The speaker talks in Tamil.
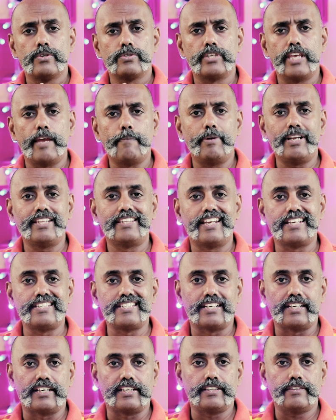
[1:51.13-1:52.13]
ஸோ எப்படி
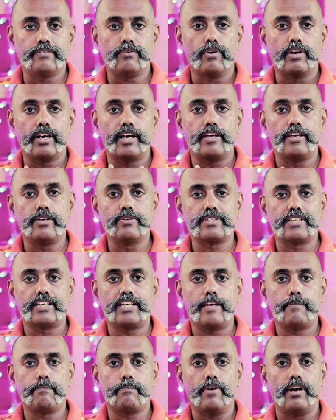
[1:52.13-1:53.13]
தெரிஞ்சுக்கிறது உங்கள்
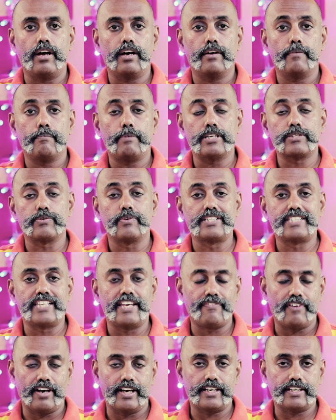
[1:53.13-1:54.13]
யூசர் நேம் பாஸ்வேர்ட்
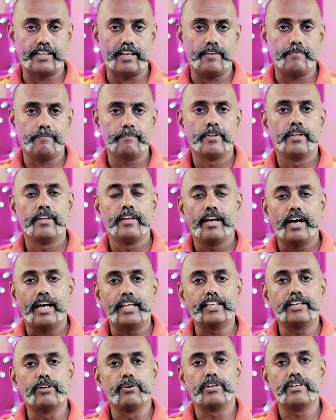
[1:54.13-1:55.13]
சேஃபாக இருக்கா
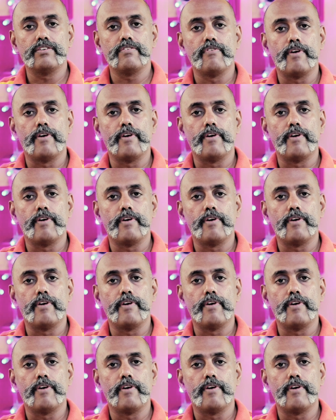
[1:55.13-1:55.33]
அதுக்கு ஒரு